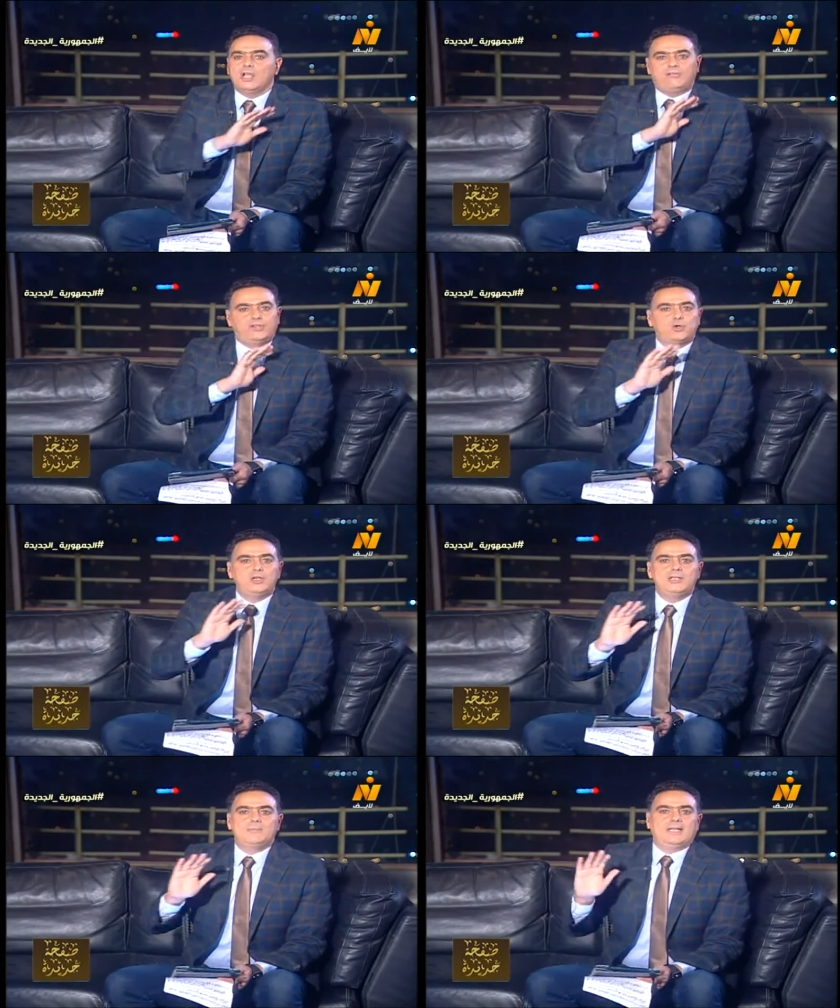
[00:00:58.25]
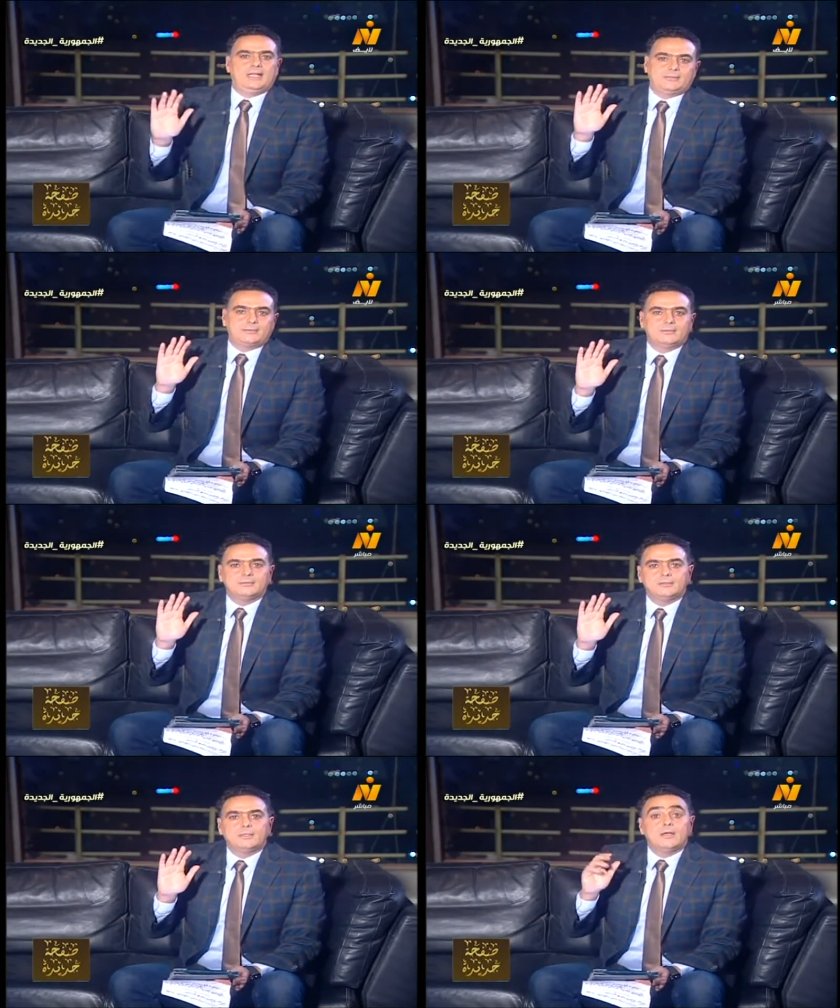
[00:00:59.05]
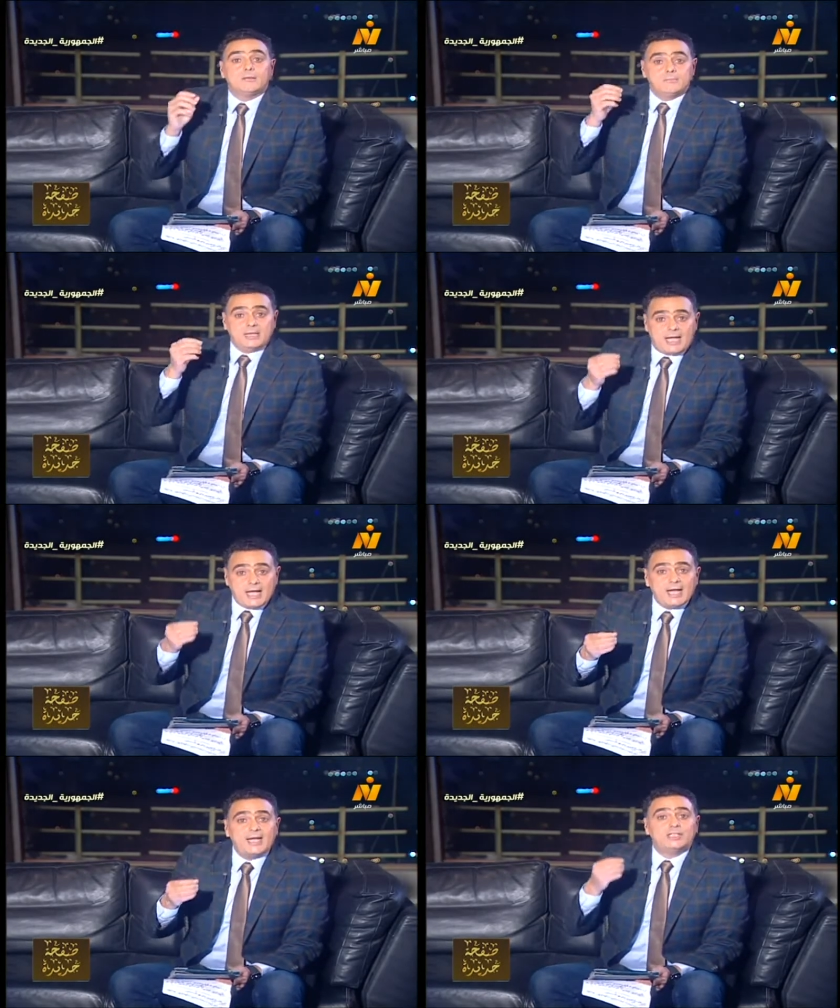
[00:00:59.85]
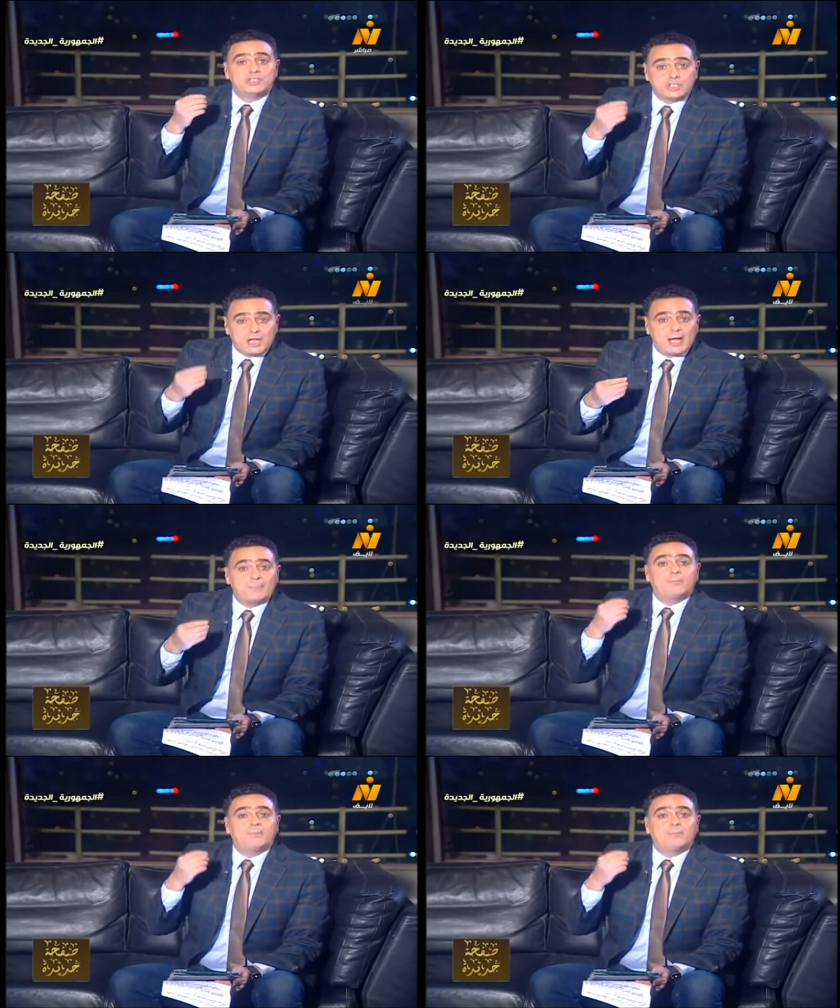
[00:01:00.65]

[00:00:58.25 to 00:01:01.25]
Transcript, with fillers: في كل المجالات من حق الشعب